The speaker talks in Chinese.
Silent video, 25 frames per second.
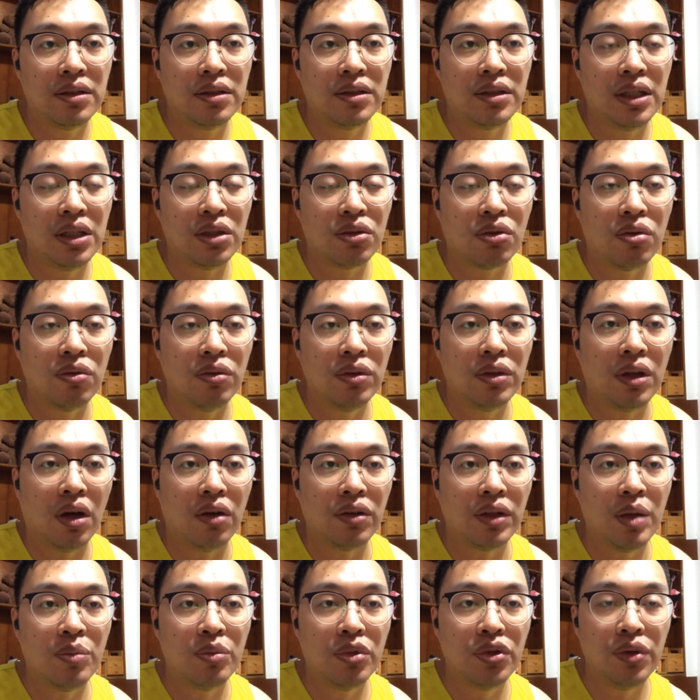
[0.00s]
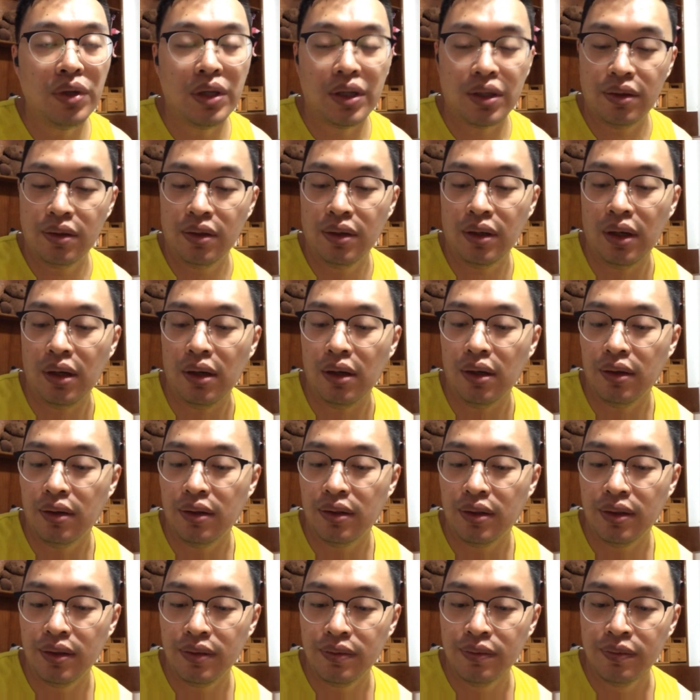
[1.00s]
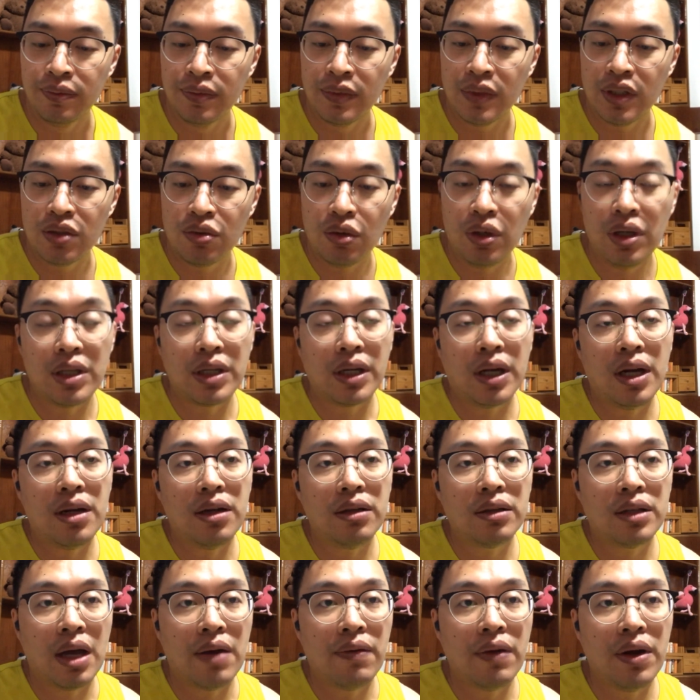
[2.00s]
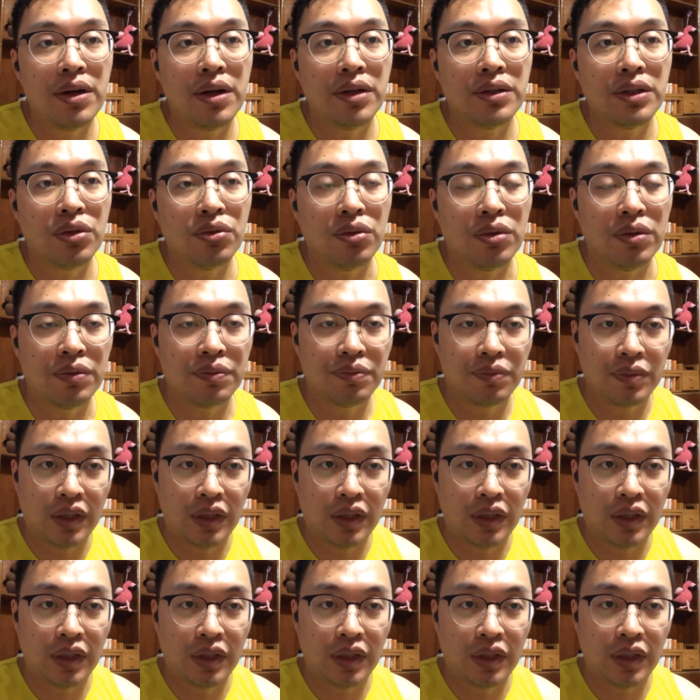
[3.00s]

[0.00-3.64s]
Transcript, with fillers: 地空导弹部队啊！所以你看，台湾人这种